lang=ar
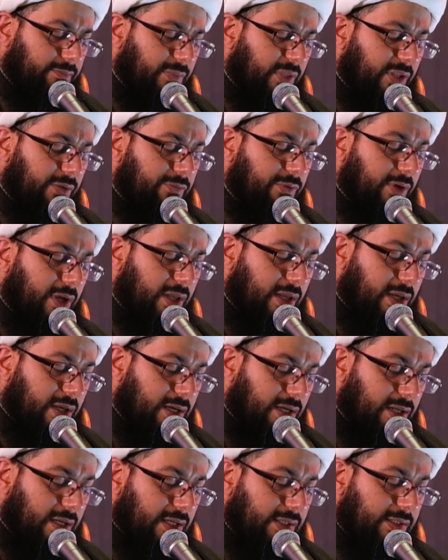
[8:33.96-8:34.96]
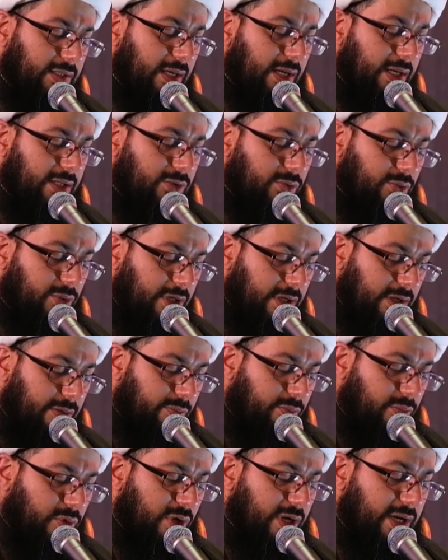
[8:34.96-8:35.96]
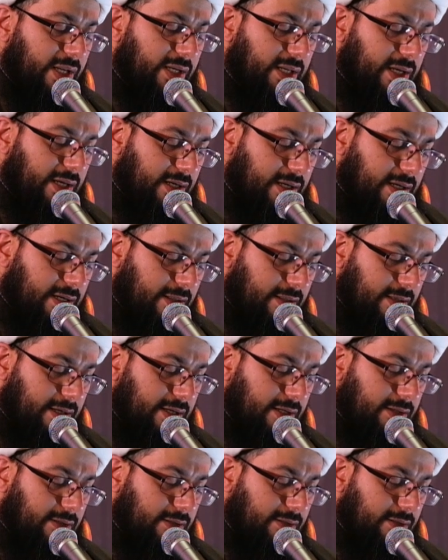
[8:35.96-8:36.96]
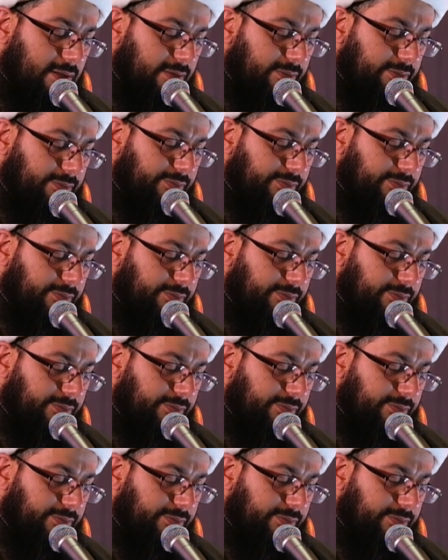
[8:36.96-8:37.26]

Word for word: فقالت أتحب أن آذن